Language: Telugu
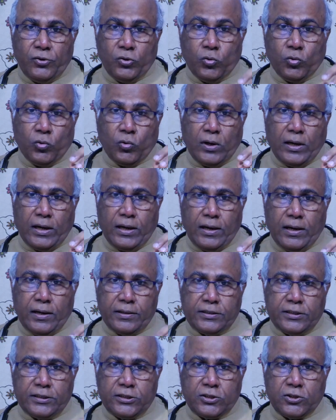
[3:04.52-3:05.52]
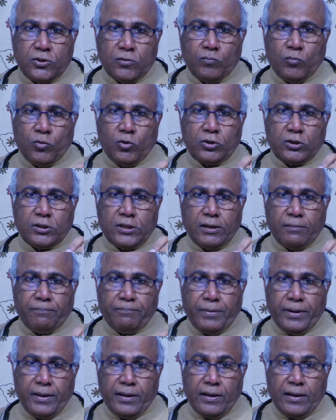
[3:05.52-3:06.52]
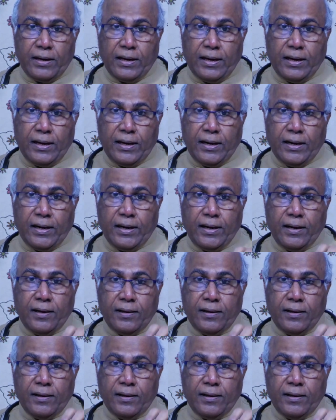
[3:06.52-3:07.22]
యూరాలజిస్ట్ మూత్రపిండాల